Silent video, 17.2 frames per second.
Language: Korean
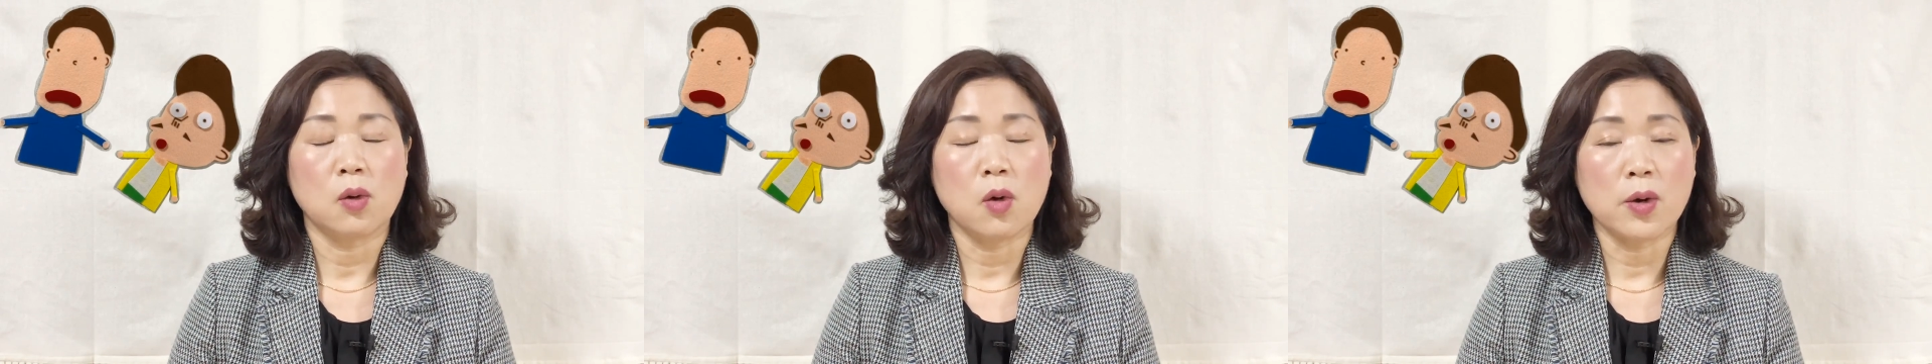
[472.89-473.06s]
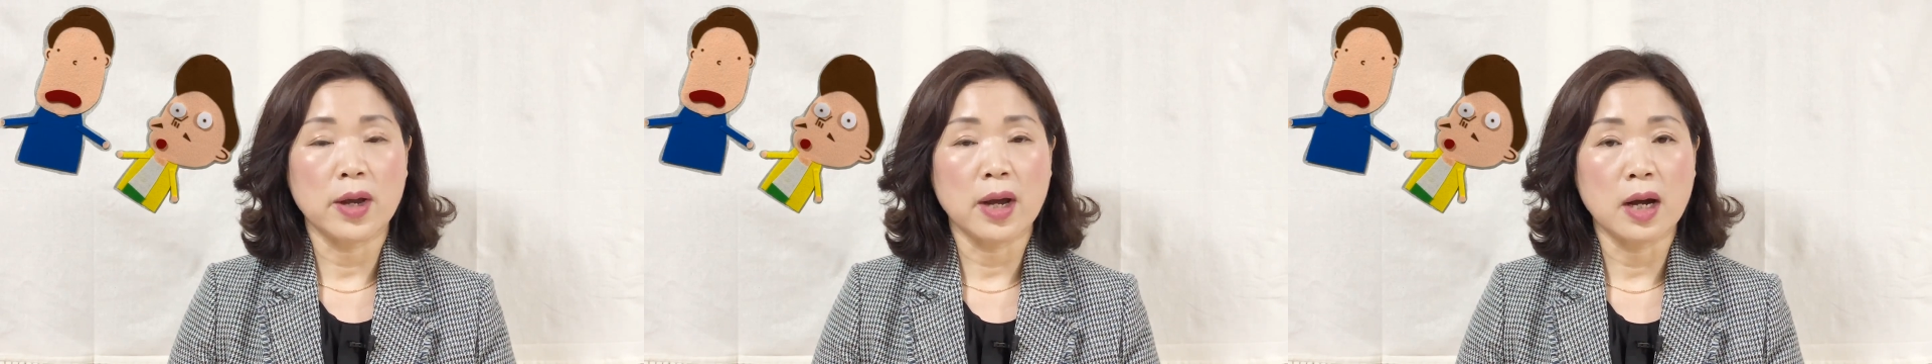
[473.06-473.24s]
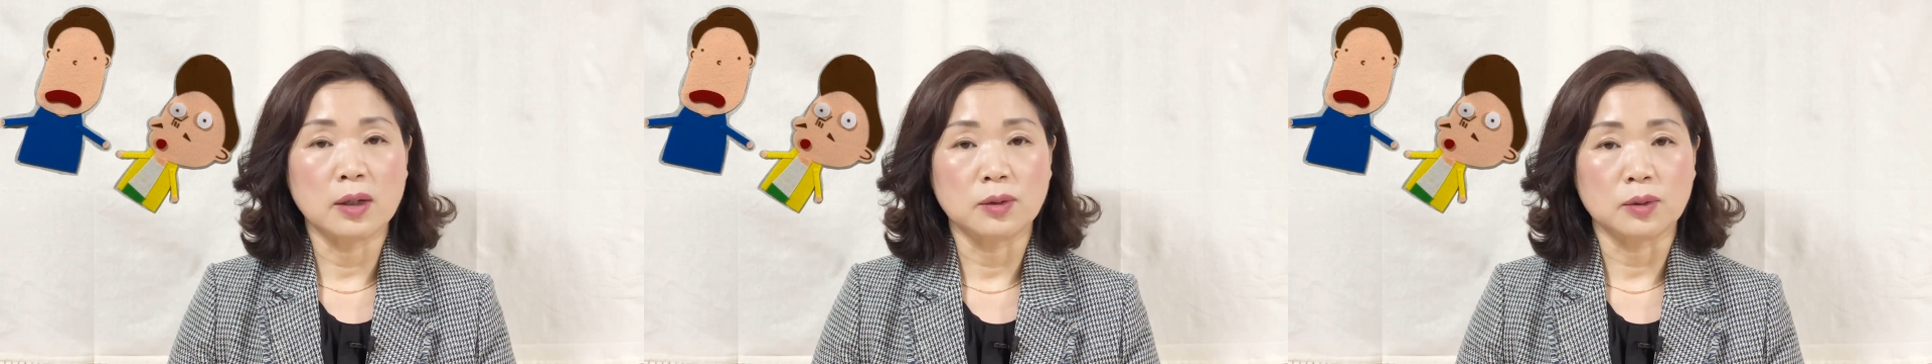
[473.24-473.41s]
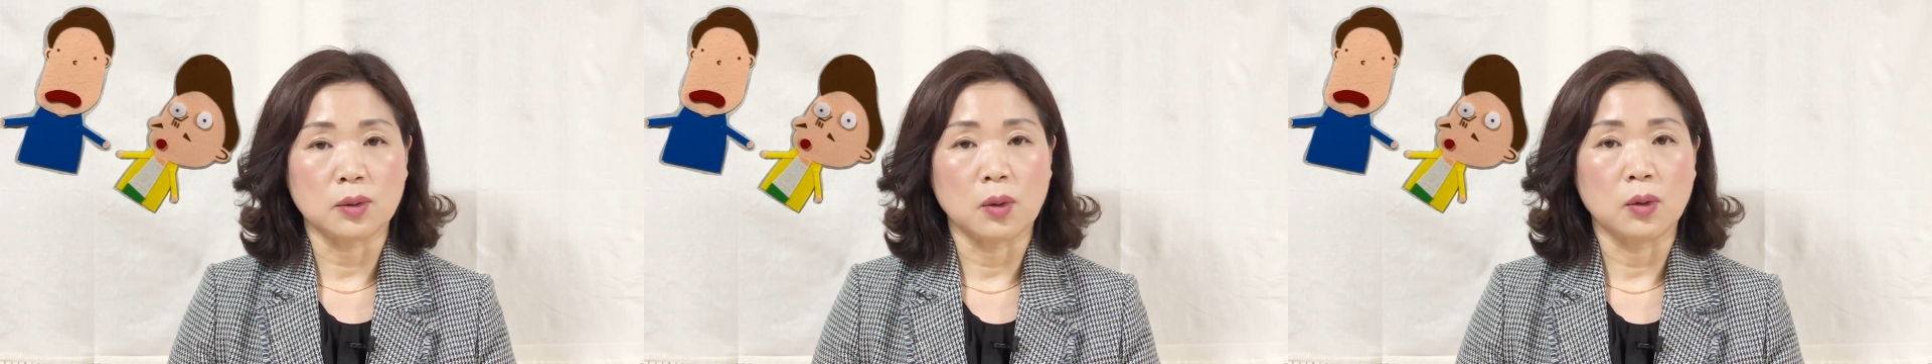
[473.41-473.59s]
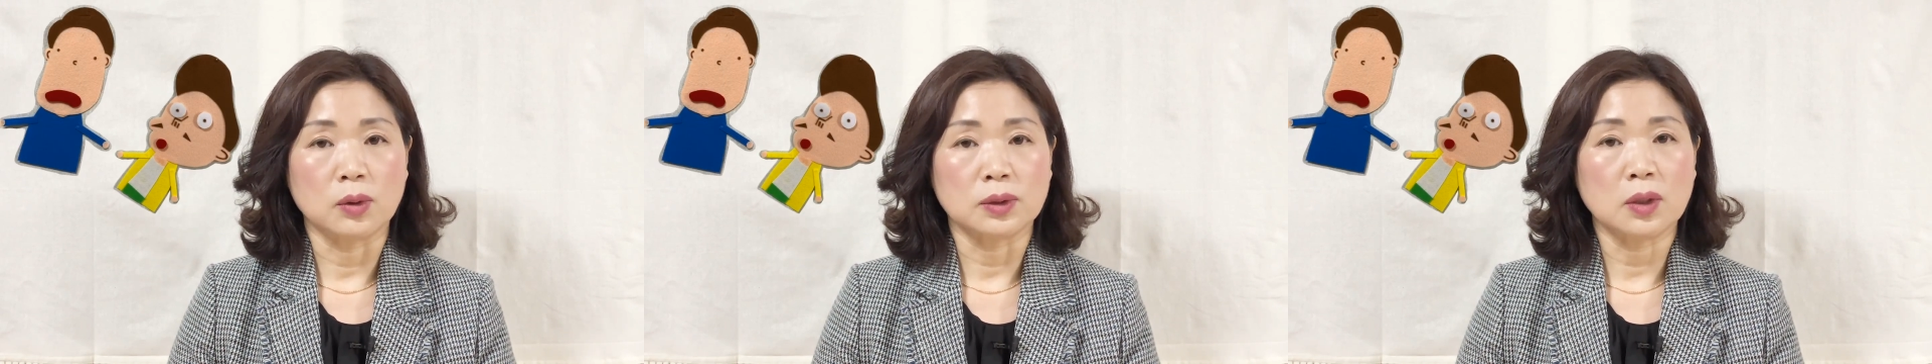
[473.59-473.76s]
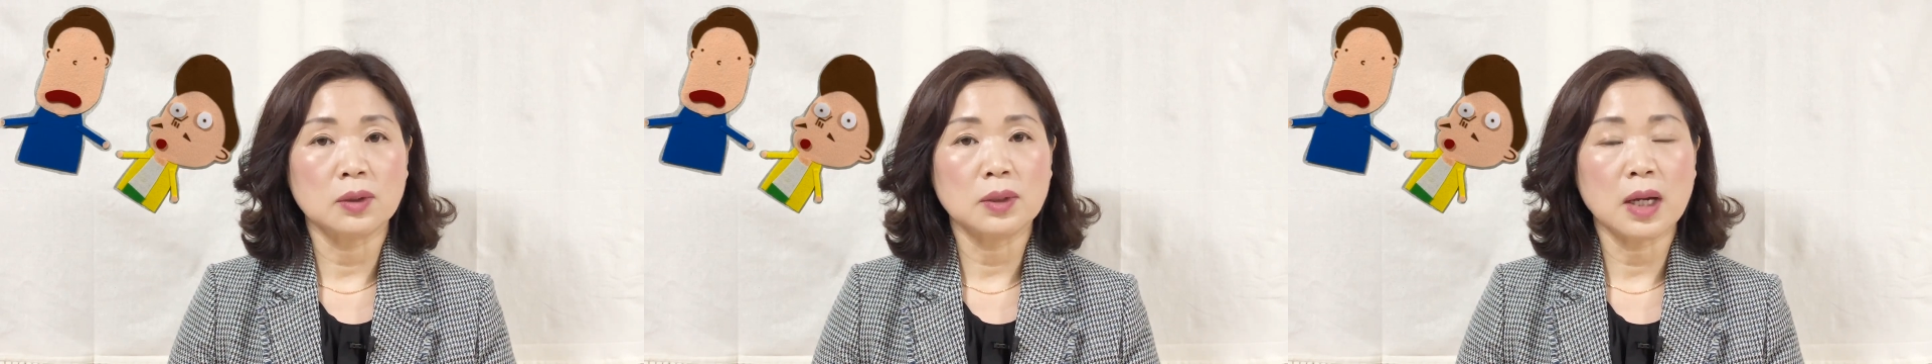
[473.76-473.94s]

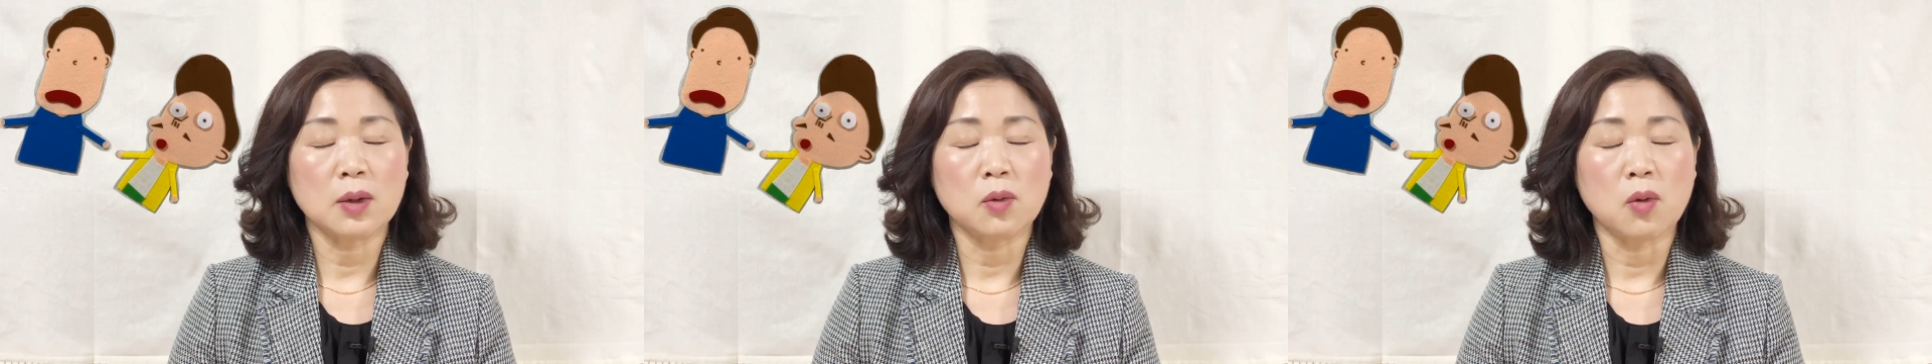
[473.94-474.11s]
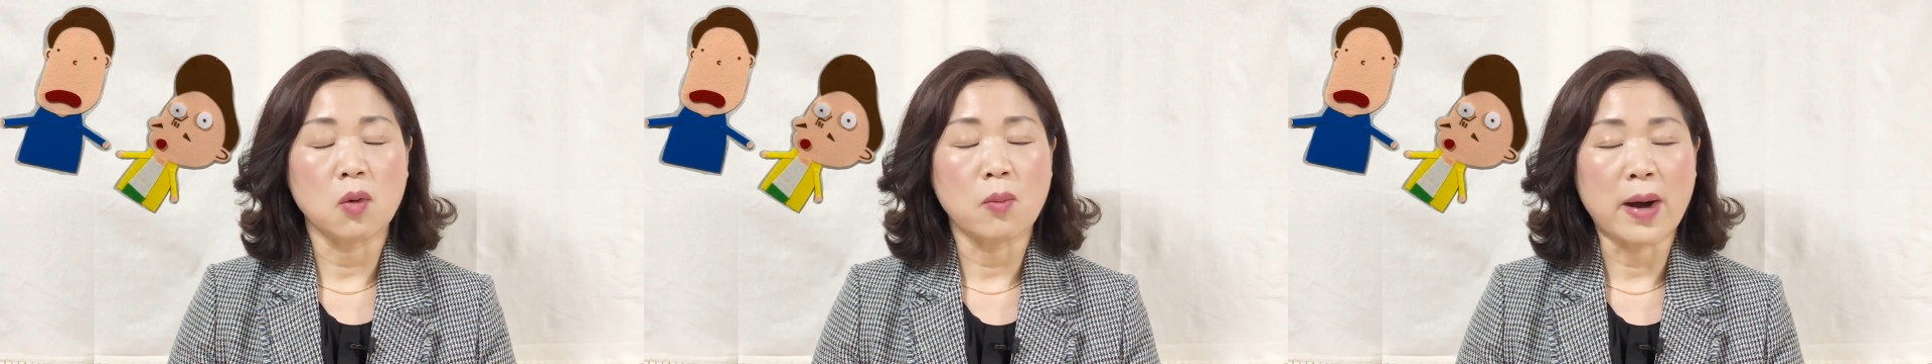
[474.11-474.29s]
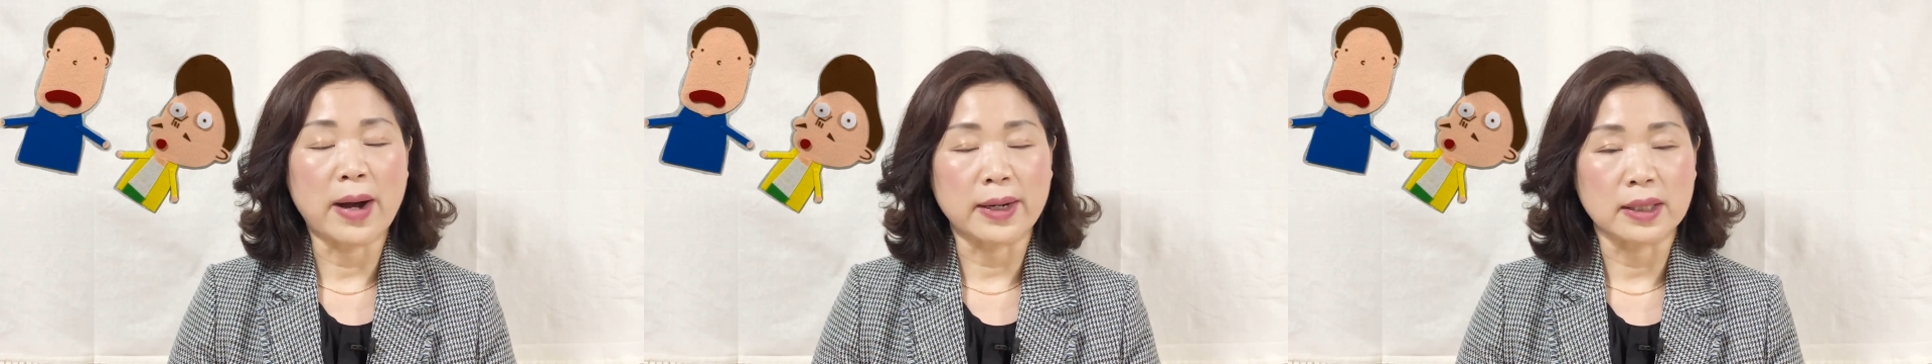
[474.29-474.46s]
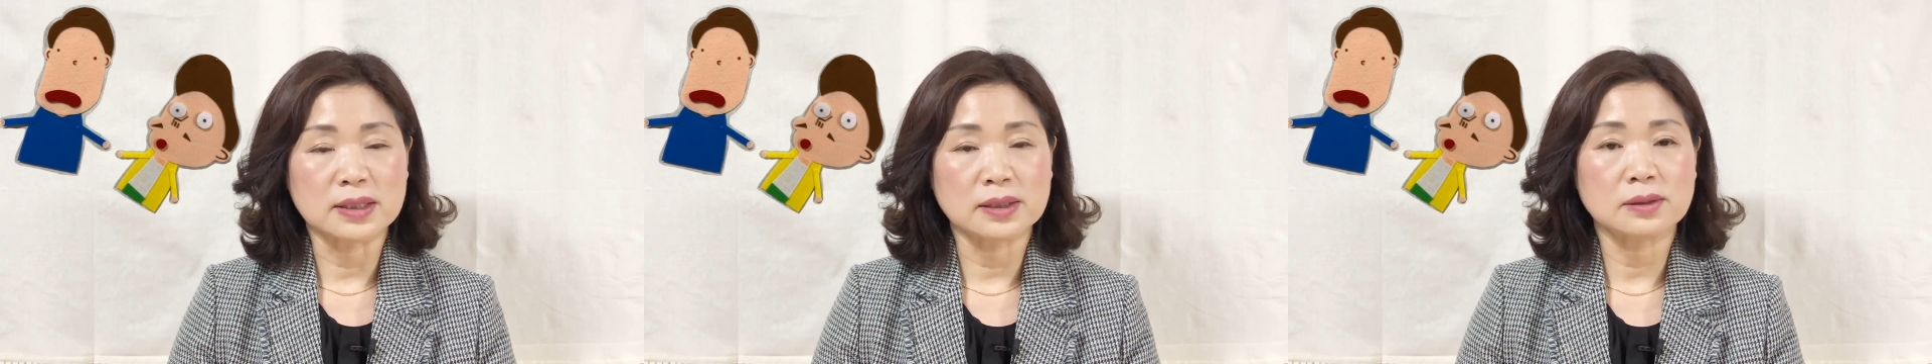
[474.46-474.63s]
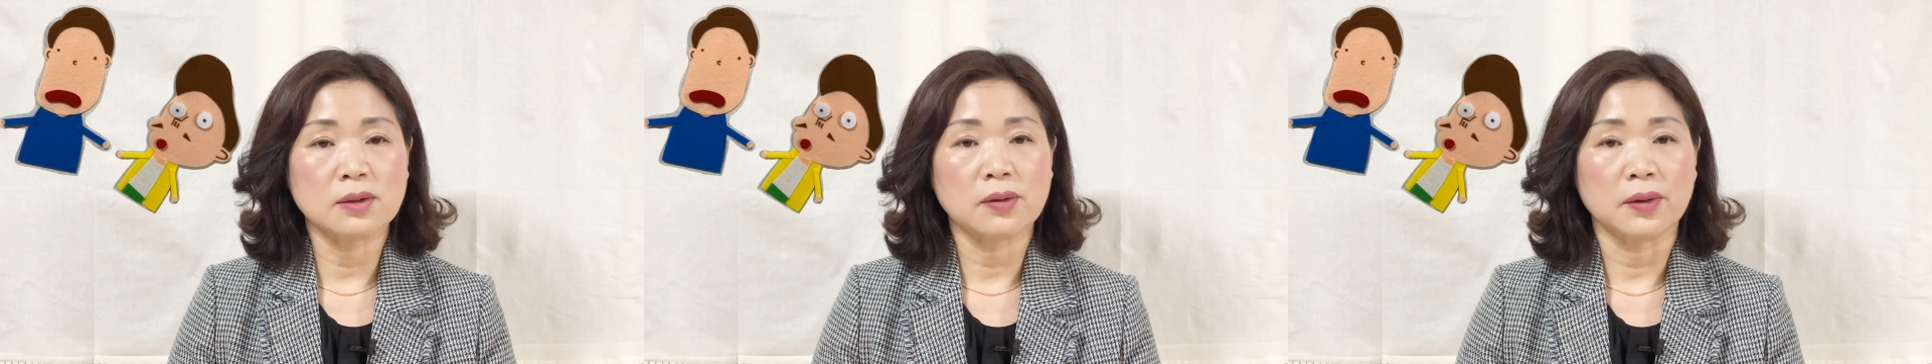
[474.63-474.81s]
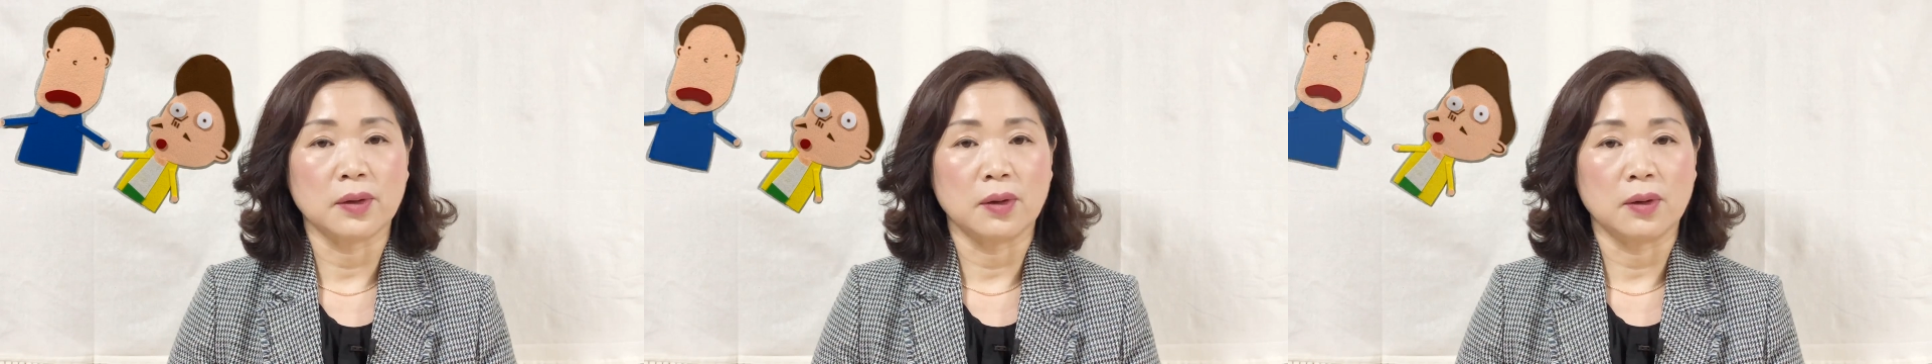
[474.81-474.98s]
고향으로 떠나고
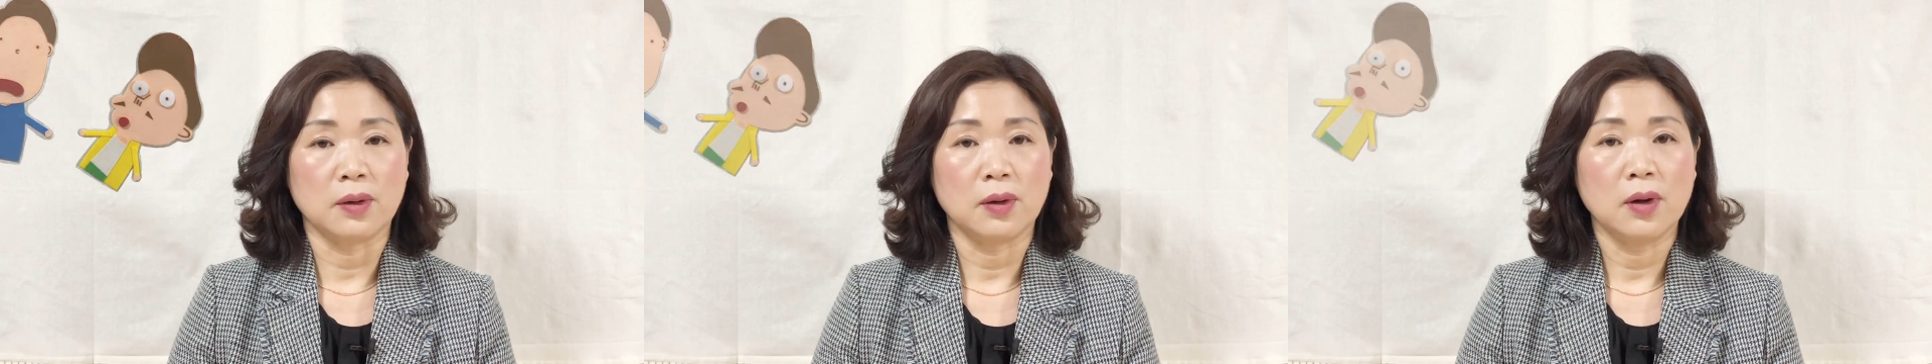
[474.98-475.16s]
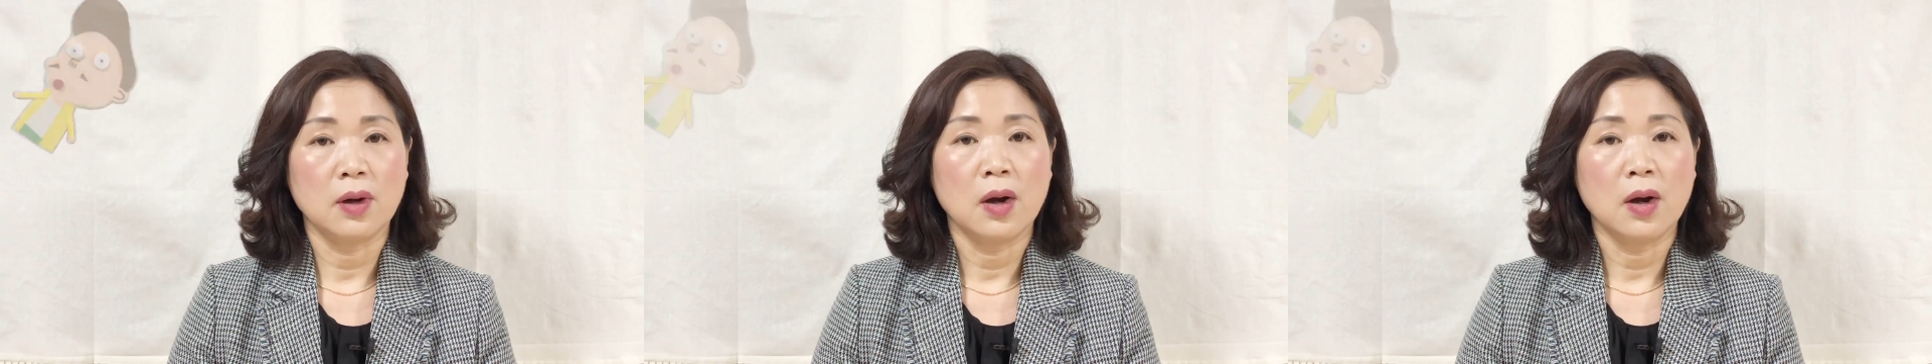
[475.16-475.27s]
말았어요.